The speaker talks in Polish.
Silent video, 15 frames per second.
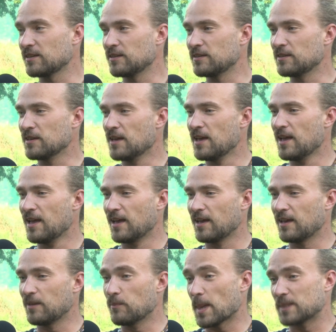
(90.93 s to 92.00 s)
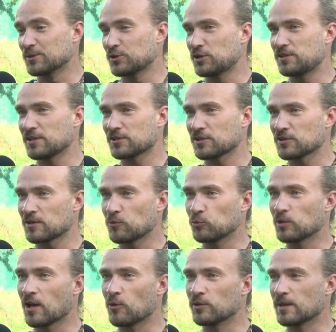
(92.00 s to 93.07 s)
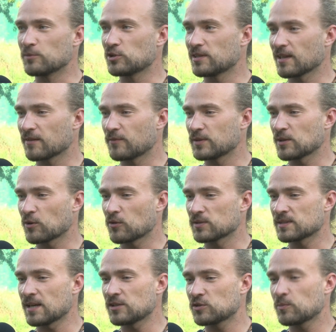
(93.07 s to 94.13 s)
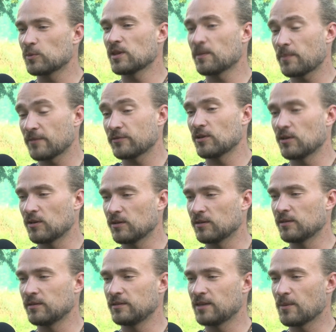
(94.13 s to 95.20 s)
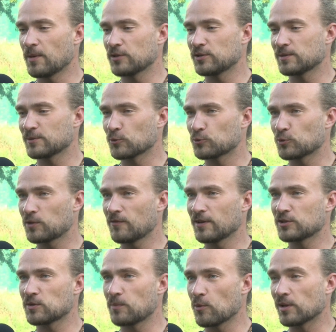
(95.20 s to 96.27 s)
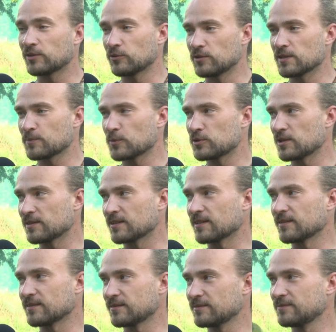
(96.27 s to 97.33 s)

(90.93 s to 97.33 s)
i bardzo się cieszę, że udało nam się tak wysoko zajść, bo na pewno nie ma się co oszukiwać, że była to niespodzianka.